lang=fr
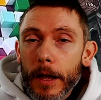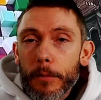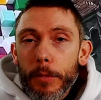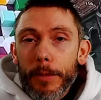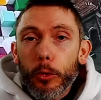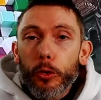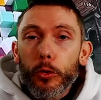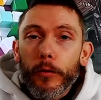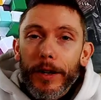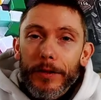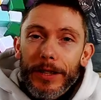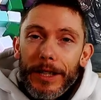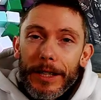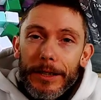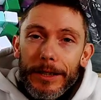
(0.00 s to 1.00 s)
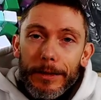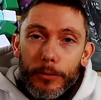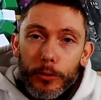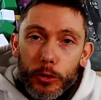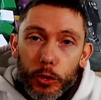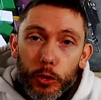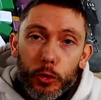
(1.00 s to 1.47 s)
mais bon, on va vous allez dire,
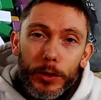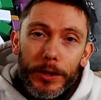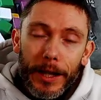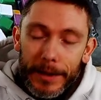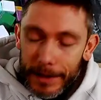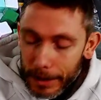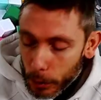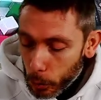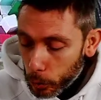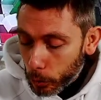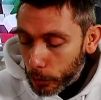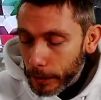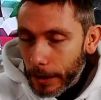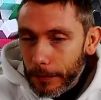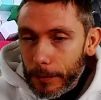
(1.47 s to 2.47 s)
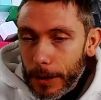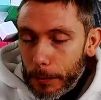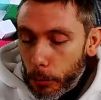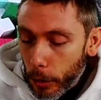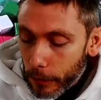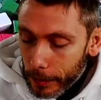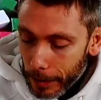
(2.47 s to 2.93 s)
je suis tatillon, donc ça
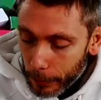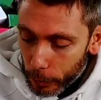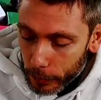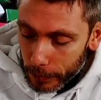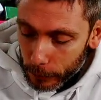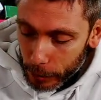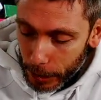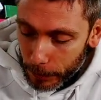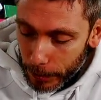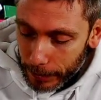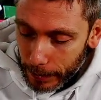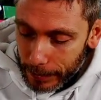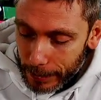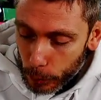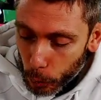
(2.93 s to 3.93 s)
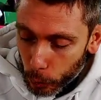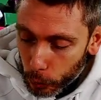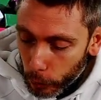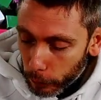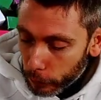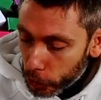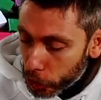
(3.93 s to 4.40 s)
dépend évidemment, si vous n'êtes pas tatillon, on
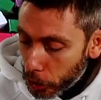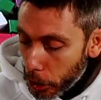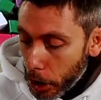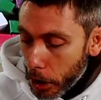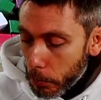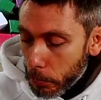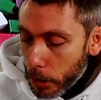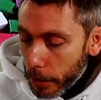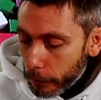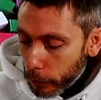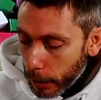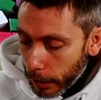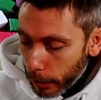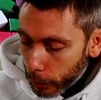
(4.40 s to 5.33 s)
s'en fiche. Mais voilà,